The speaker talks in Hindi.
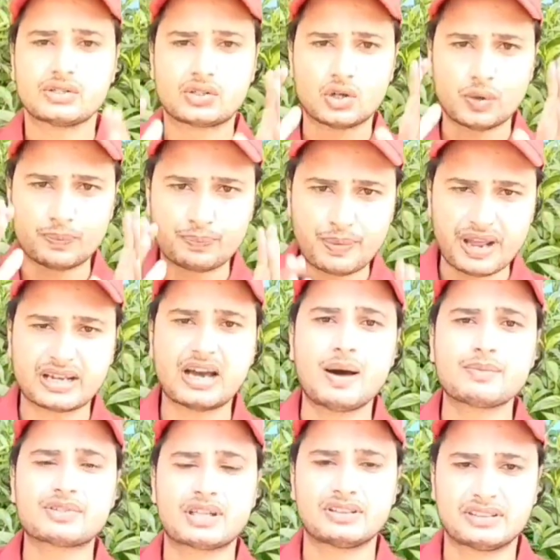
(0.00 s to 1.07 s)
जो
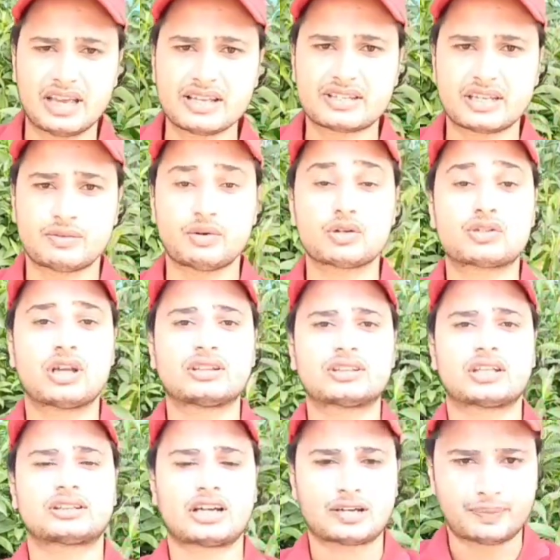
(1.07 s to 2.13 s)
पैगाम संदेश हैं वो
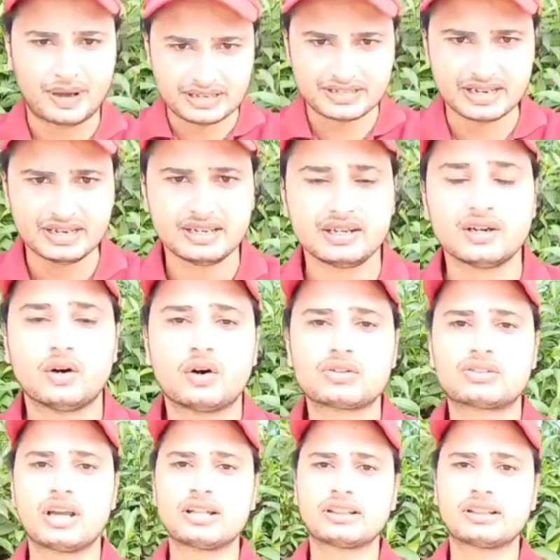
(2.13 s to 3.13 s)
जनता तक भेजें और